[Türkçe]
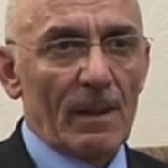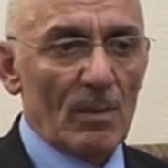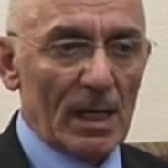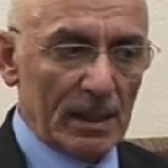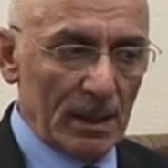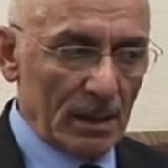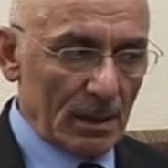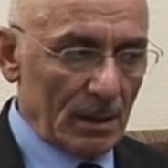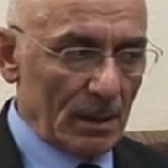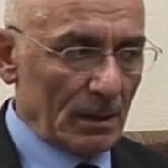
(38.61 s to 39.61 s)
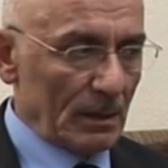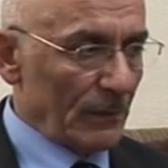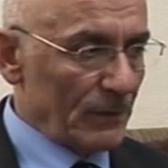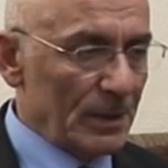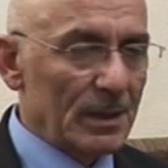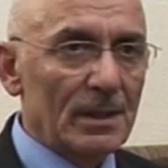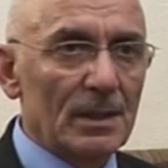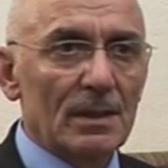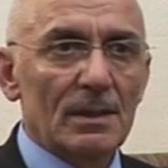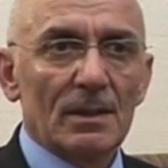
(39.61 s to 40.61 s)
belki e,
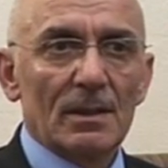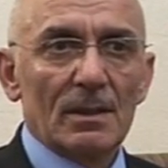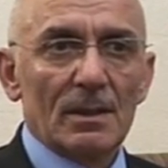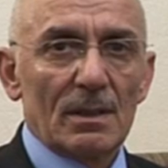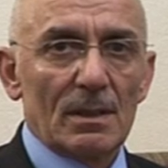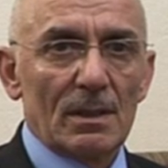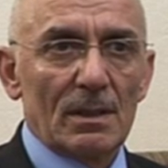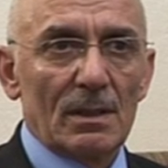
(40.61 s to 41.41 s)
tefsirini e,